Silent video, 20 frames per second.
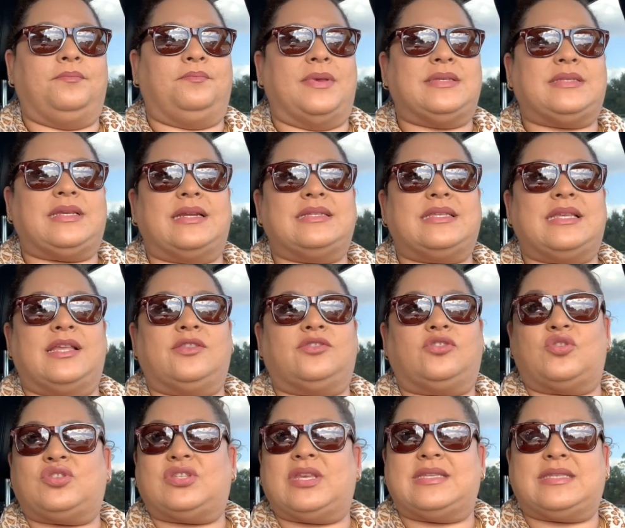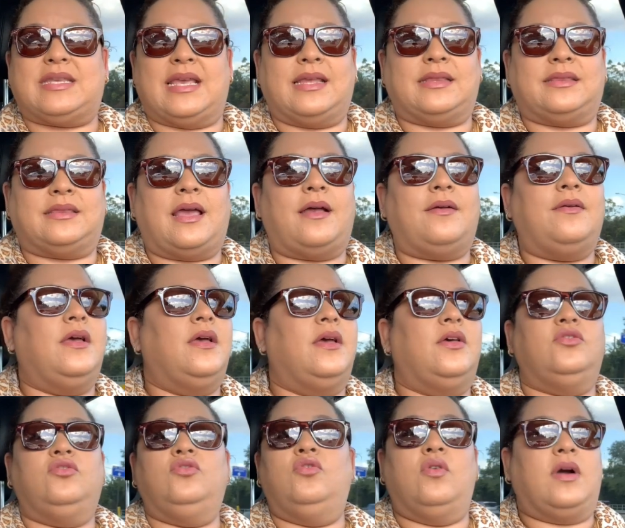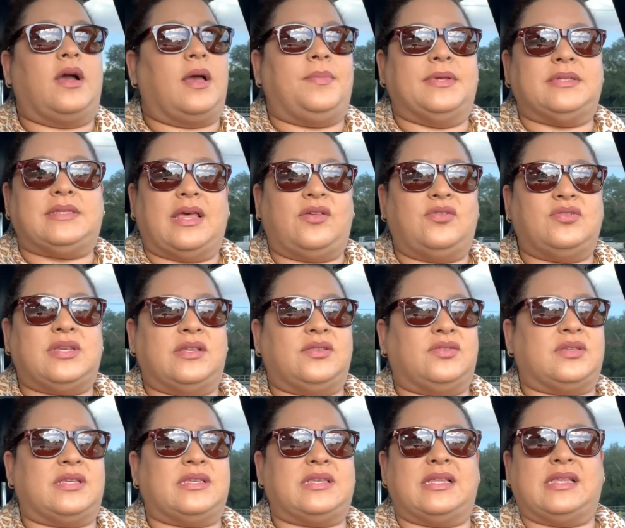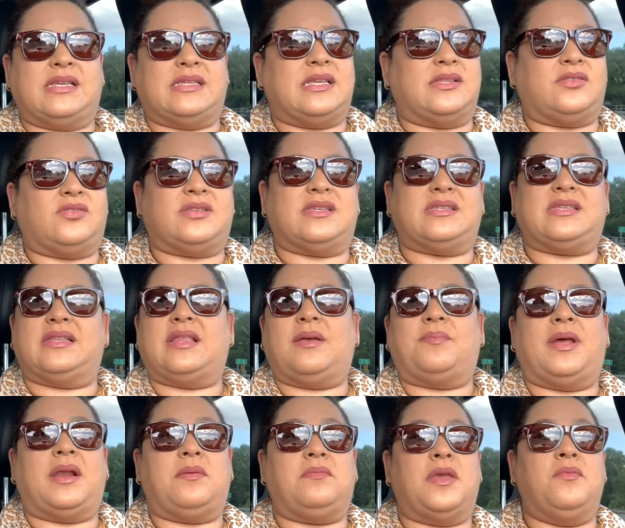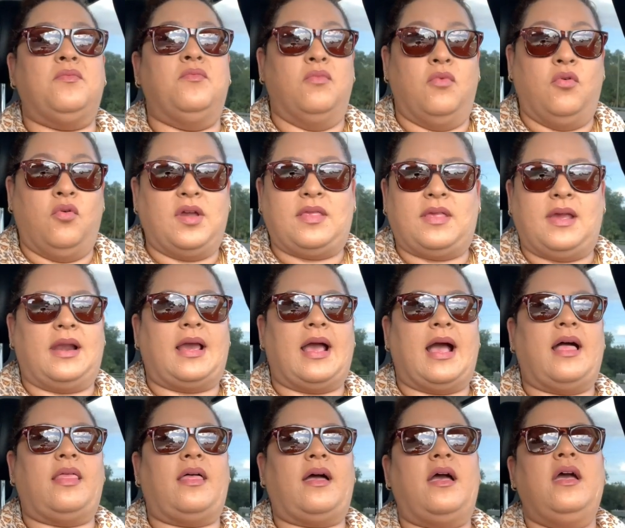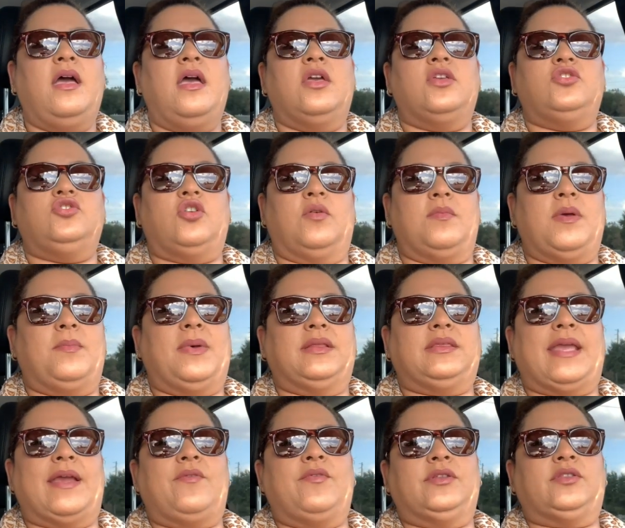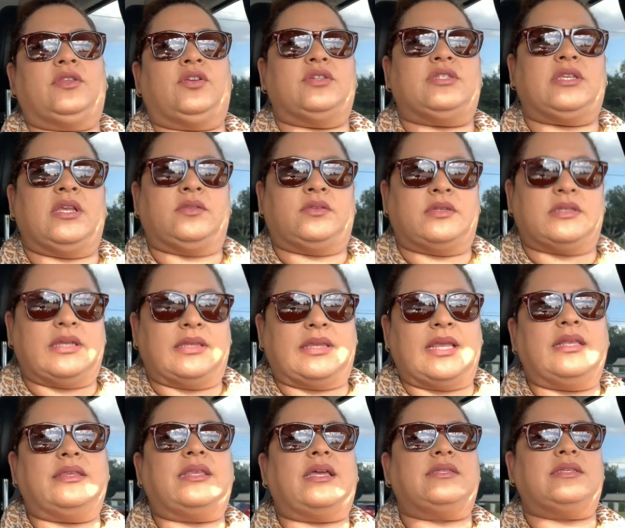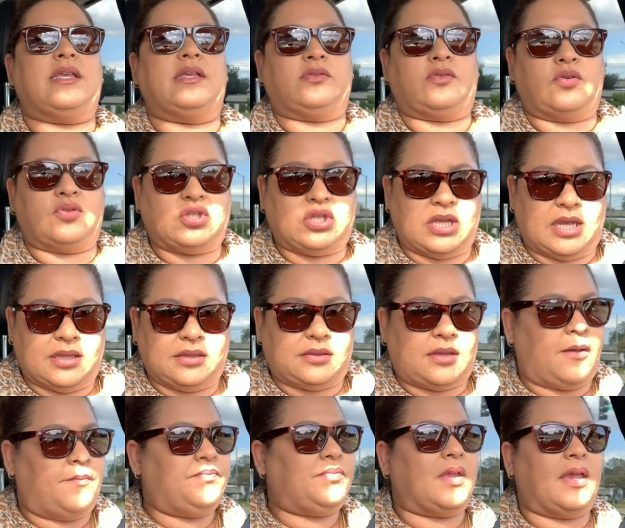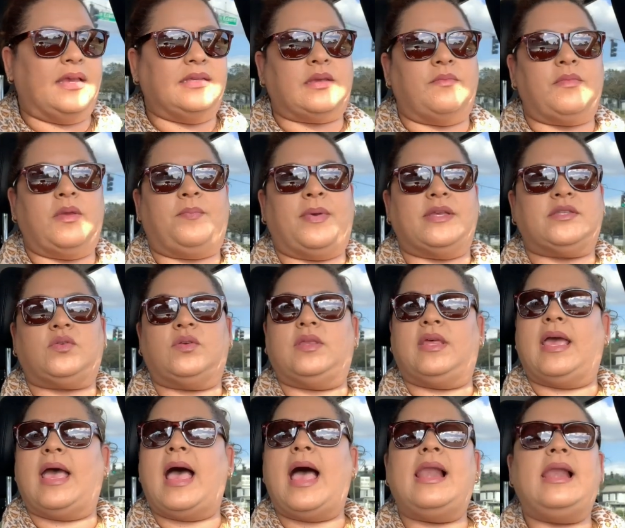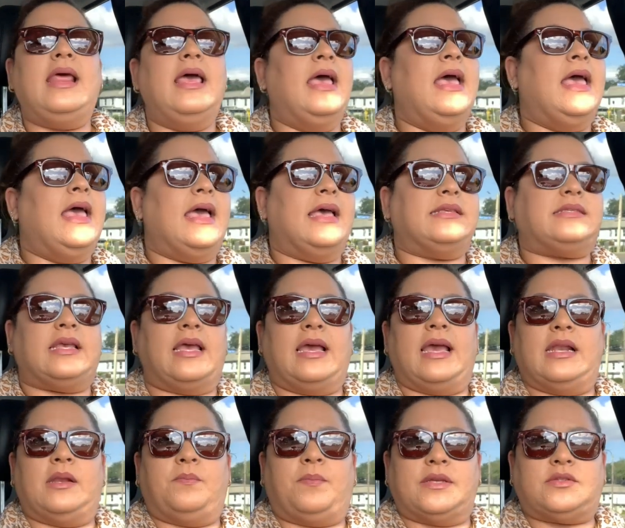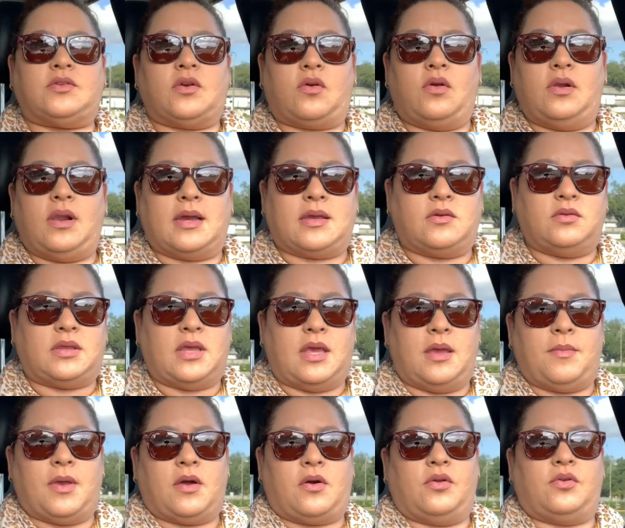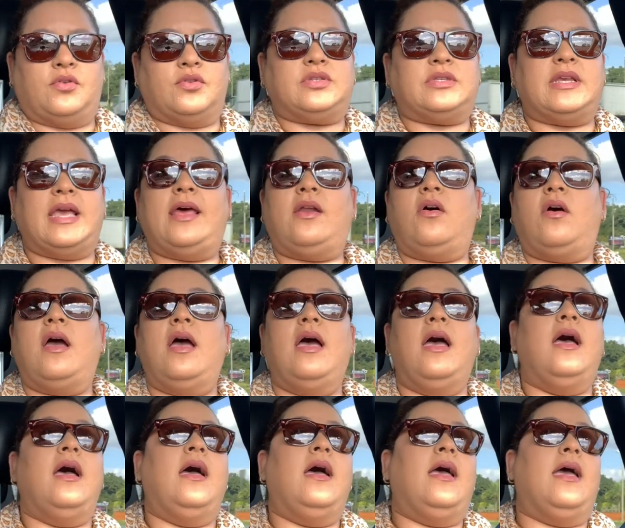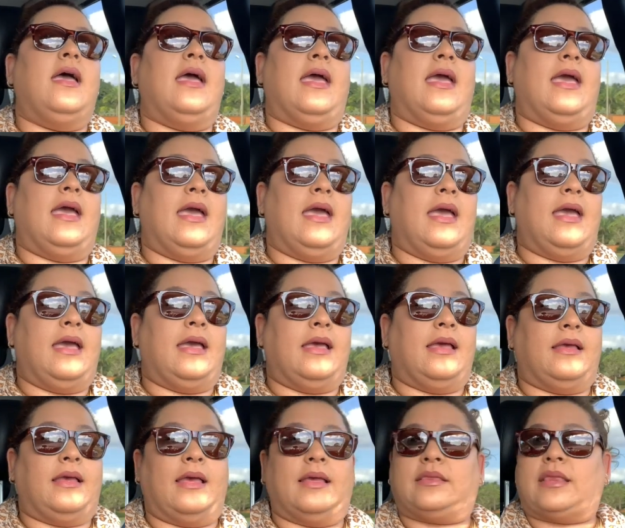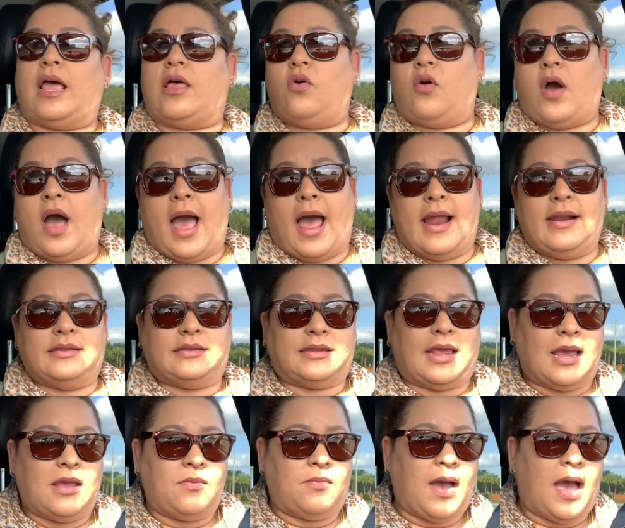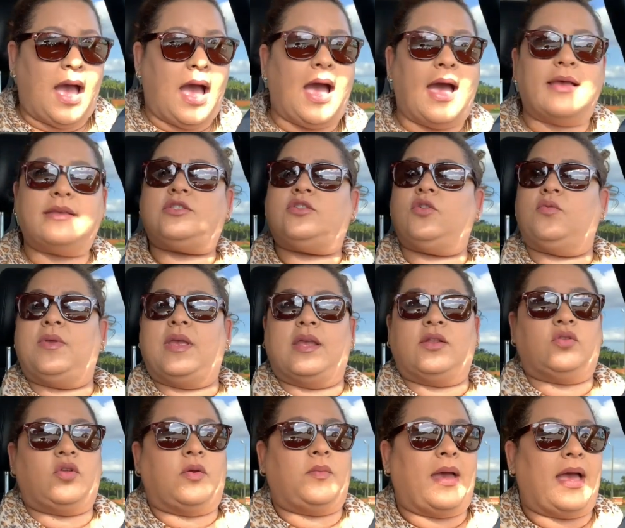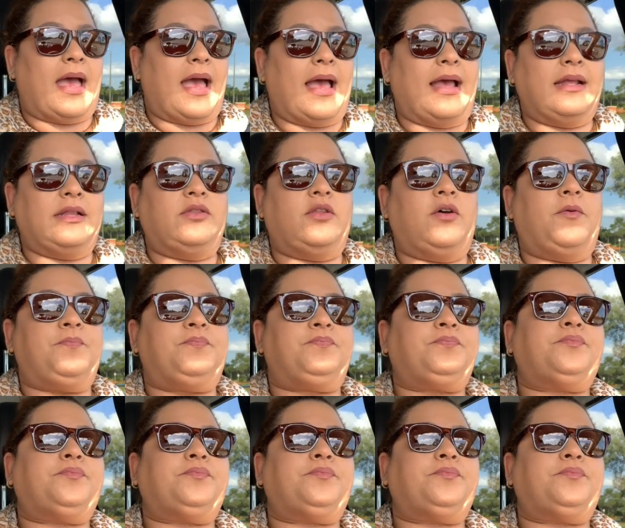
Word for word: pesar 160. Nunca he pesado 160, 160 para mí es muy delgada. Yo me mantengo entre 170 180. Ese es mi peso ideal. Ese es el peso con el que ustedes me conocieron. Eh, he estado alta y baja, subiendo y bajando.